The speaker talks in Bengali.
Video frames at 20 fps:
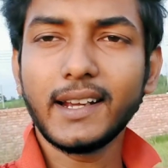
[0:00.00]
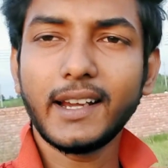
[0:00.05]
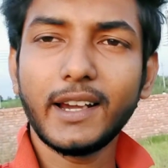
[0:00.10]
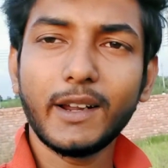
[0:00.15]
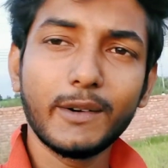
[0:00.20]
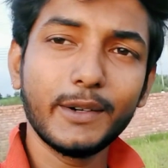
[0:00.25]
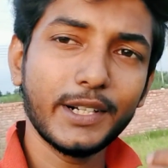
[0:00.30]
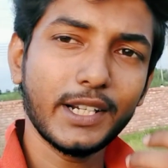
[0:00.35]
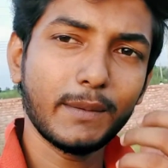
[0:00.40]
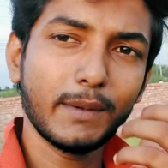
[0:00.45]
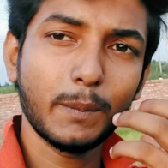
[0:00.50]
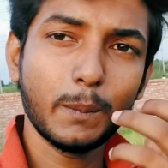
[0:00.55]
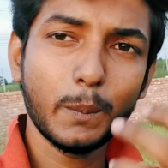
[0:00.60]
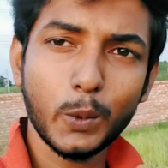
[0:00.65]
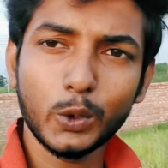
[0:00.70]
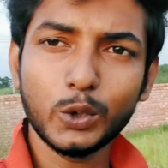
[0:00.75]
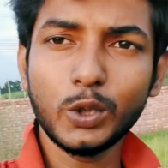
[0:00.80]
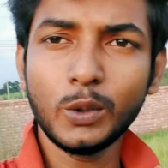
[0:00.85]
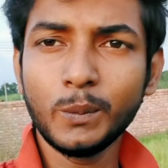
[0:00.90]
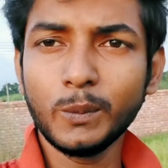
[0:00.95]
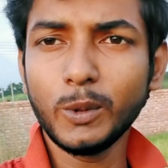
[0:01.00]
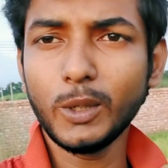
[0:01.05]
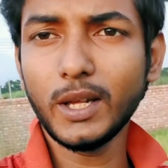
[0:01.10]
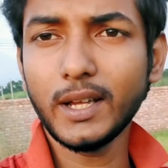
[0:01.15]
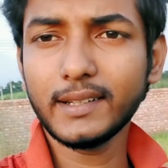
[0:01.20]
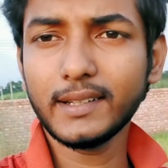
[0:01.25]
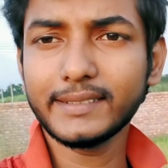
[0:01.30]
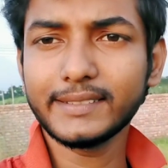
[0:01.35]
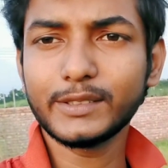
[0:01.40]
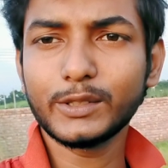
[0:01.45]
কারণ এটা আমার প্রথম
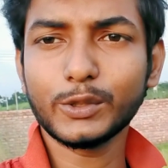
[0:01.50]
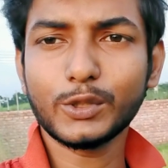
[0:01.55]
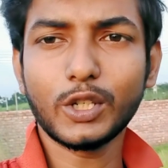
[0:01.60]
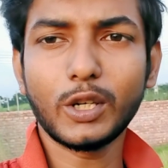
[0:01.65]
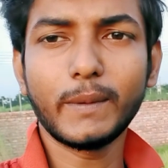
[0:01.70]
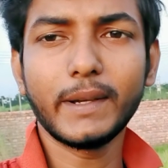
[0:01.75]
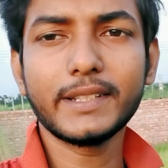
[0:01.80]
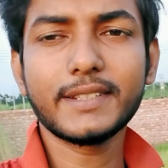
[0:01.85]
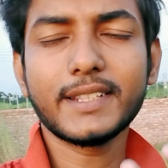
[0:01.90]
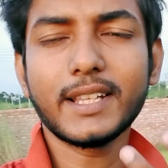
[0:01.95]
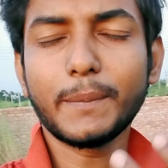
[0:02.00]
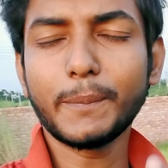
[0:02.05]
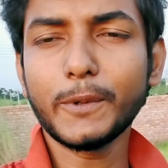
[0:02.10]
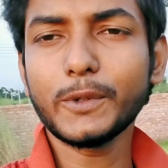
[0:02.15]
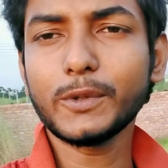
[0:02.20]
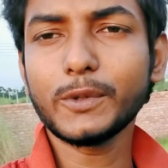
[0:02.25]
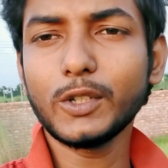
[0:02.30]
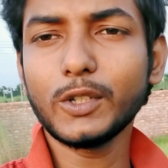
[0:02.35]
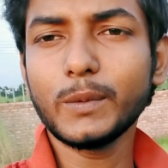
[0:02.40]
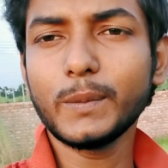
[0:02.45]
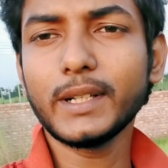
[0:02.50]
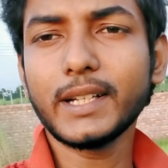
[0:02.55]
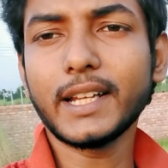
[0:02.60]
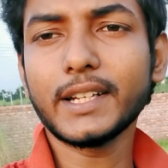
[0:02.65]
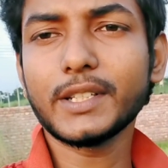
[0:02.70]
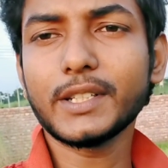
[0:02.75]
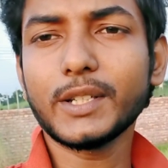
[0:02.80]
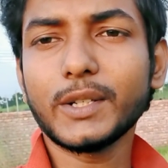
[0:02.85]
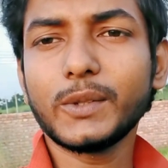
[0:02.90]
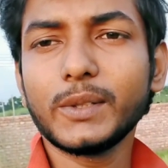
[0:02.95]
ব্লগ তো সবাই সাপোর্ট করবেন
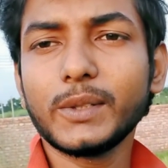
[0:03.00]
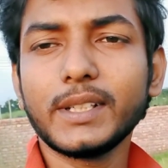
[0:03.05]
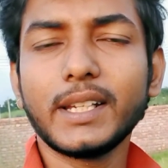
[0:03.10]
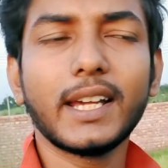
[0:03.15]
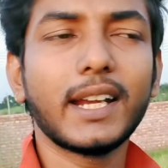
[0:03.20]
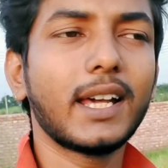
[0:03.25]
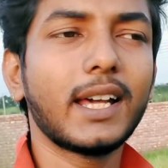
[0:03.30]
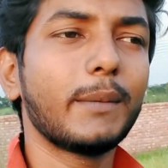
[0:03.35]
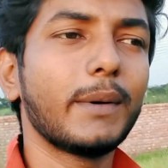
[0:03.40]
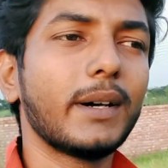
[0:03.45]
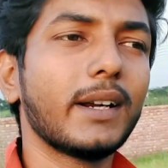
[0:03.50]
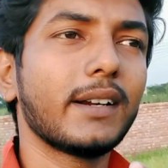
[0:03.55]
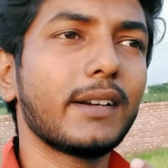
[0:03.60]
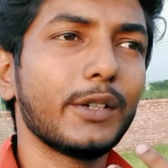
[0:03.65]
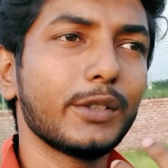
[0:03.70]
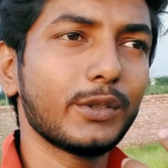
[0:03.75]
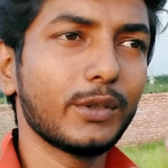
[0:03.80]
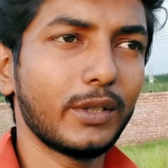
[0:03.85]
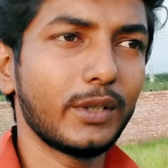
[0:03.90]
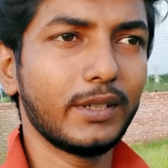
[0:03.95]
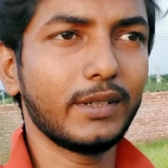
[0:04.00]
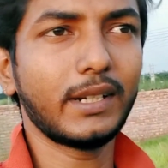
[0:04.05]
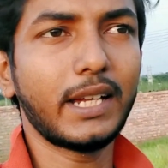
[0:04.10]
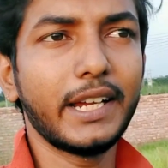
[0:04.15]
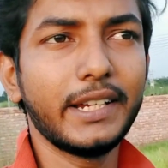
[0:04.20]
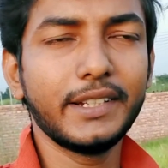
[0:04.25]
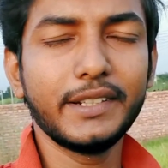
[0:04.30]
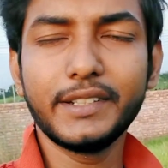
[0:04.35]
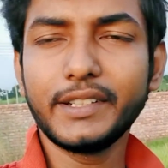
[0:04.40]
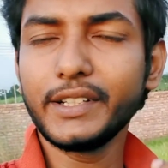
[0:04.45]
আশা করি আর আমার হয়তো
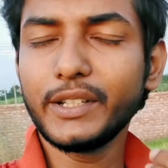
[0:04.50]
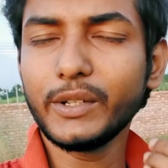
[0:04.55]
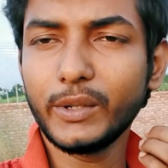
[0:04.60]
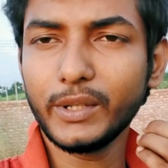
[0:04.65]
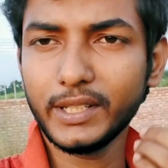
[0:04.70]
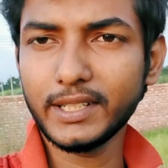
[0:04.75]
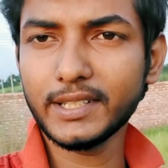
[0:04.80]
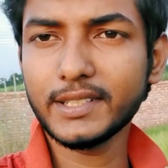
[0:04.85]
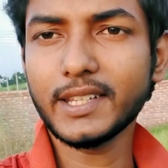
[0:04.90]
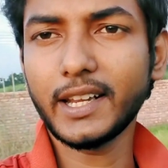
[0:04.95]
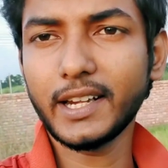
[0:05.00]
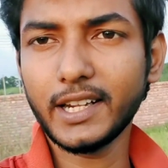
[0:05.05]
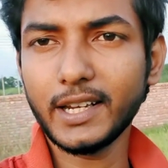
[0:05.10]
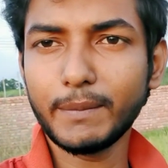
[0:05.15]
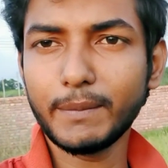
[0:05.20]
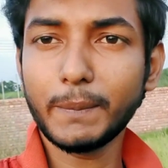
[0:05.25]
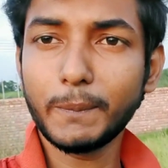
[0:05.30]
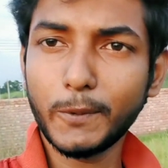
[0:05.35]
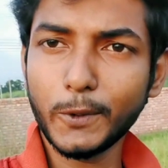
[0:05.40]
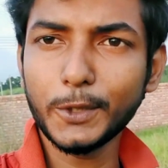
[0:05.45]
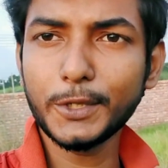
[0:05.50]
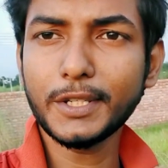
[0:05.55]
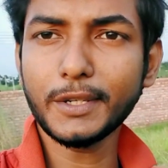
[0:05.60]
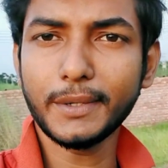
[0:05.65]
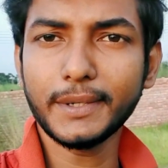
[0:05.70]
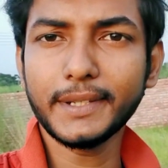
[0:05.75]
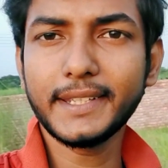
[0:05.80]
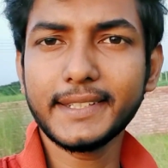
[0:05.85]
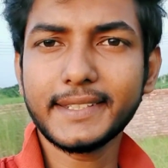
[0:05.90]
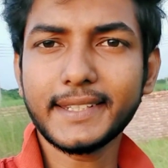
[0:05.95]
আইডেন্টিটি অনেকে জানেন আমার পরিচয়
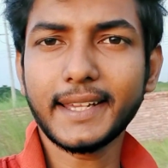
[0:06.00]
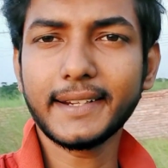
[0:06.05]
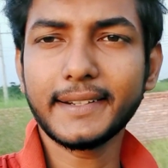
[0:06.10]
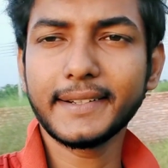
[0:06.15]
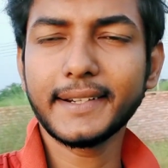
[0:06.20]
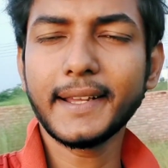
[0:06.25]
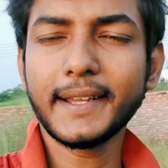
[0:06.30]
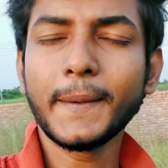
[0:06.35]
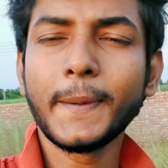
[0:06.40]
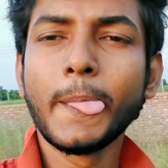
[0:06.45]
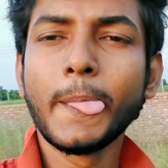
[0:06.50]
অনেকে জানেন না